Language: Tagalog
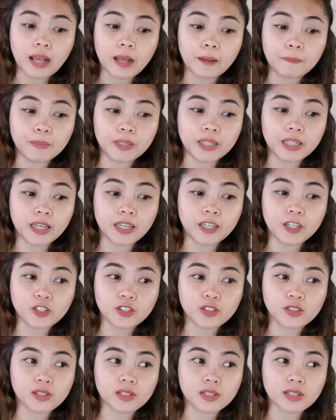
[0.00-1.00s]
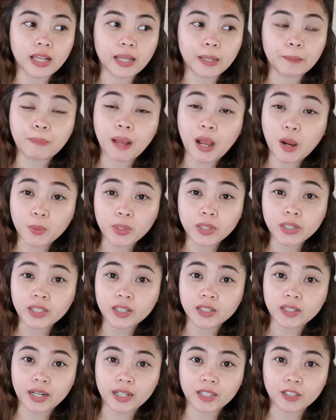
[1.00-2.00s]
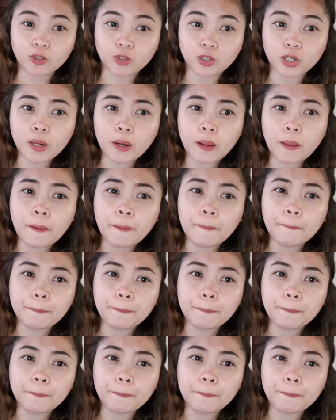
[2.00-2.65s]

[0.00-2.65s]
applications like Power Director.